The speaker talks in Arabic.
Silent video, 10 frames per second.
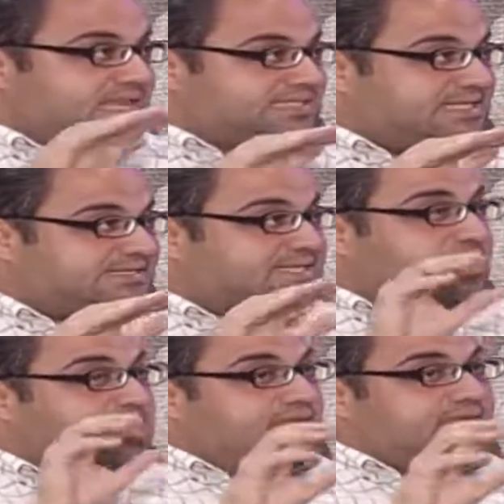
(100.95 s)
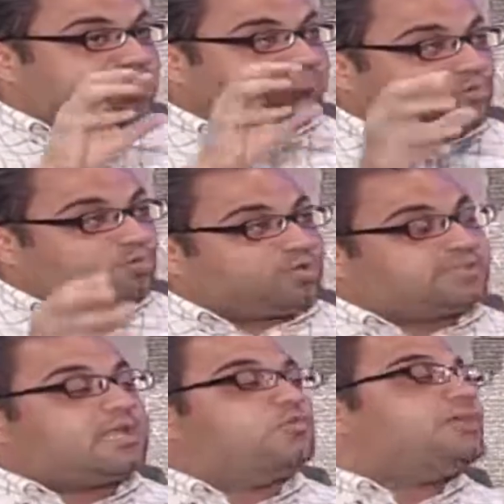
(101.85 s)
الاساس لكن موضوع
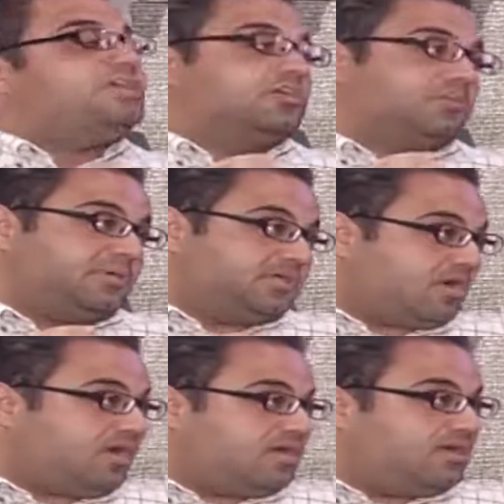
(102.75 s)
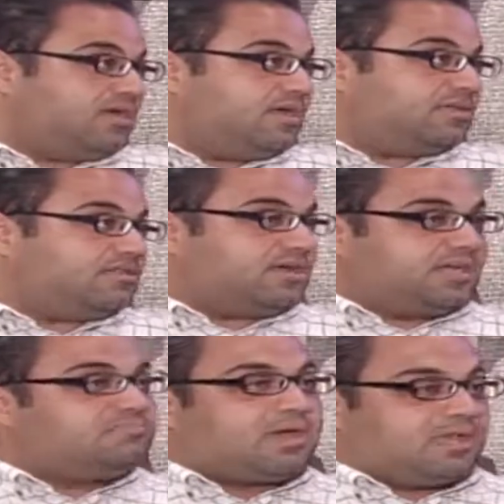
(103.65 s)
تلوين البيضه ده
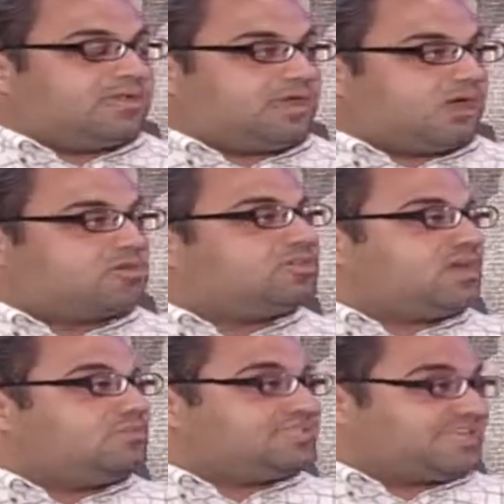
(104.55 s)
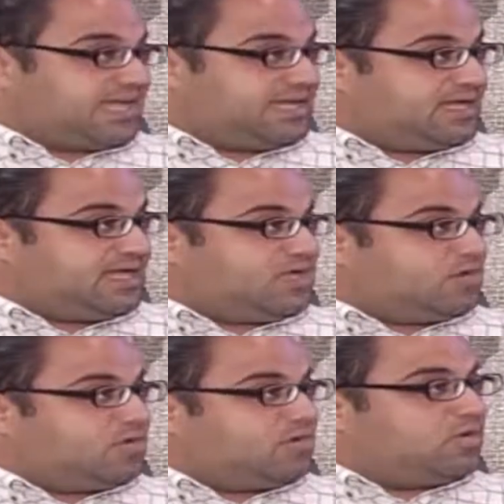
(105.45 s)
يتبع العقيده المسيحيه
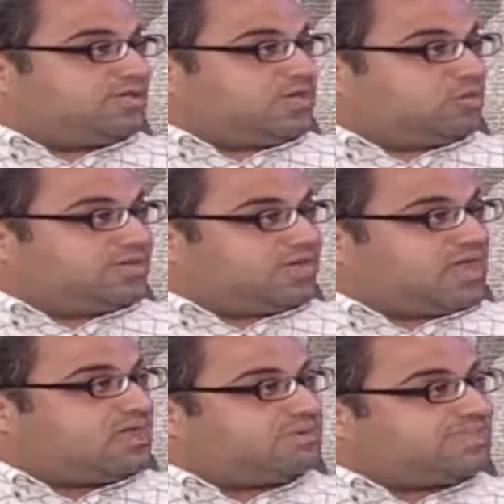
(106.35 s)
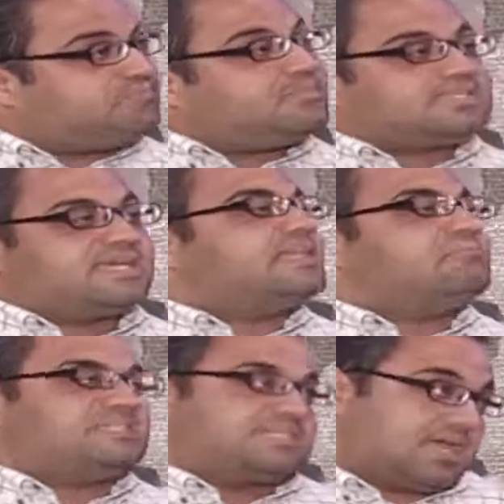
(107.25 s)
وهو تلوينها بدم السيد
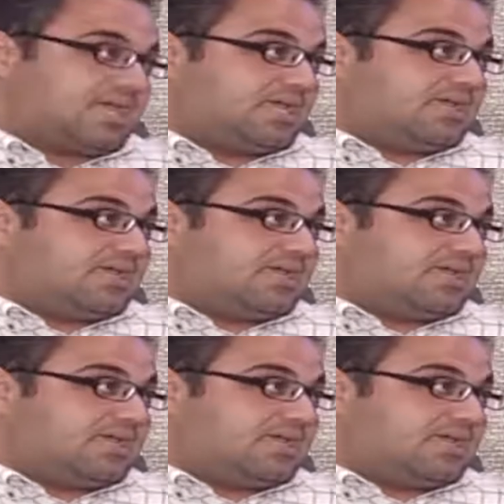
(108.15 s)
المسيح